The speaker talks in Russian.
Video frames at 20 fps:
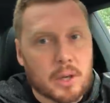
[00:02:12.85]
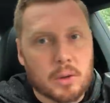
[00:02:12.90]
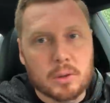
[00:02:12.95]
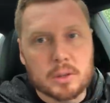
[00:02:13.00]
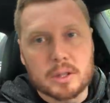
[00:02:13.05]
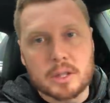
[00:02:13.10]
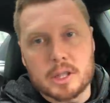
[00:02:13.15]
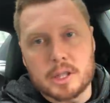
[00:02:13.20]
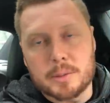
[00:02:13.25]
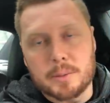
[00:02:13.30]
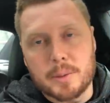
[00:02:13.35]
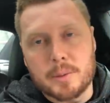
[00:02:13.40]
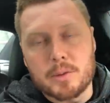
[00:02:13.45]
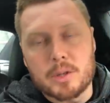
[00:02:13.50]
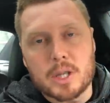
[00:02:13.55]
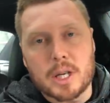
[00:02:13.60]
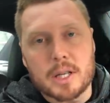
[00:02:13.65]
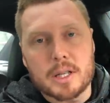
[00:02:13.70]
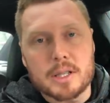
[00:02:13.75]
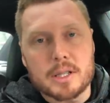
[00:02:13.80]
какой-то
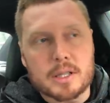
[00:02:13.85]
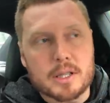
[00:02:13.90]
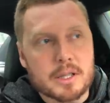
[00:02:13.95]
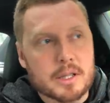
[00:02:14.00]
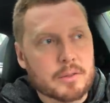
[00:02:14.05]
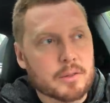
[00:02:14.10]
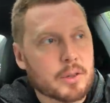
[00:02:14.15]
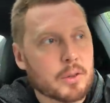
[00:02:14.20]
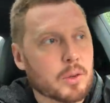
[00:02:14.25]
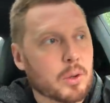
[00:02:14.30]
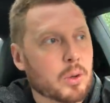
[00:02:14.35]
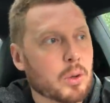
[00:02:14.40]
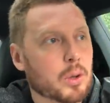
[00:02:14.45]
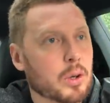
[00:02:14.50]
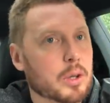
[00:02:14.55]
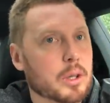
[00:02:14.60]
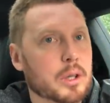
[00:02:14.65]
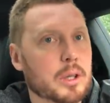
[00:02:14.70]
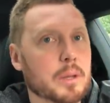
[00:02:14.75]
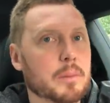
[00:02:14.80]
достопримечательности своего города.